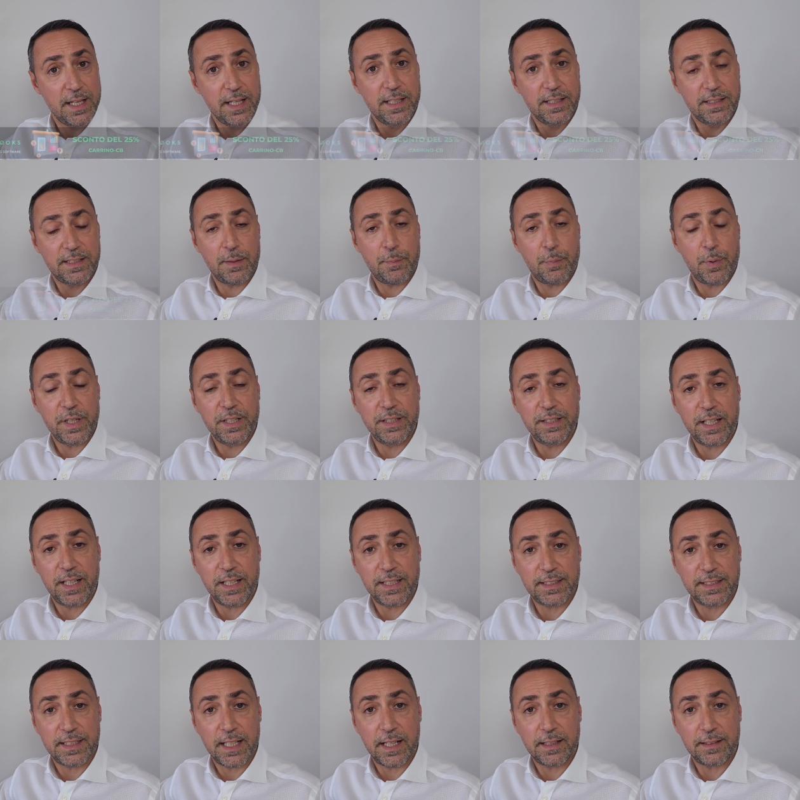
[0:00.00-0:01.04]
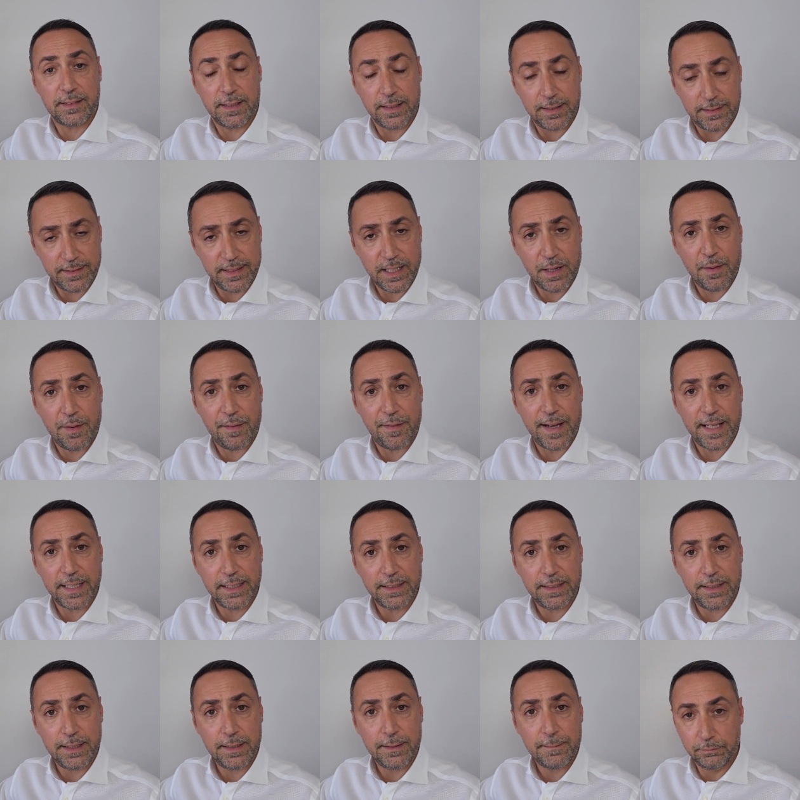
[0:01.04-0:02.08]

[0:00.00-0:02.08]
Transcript: se può interessarti. Andiamo avanti.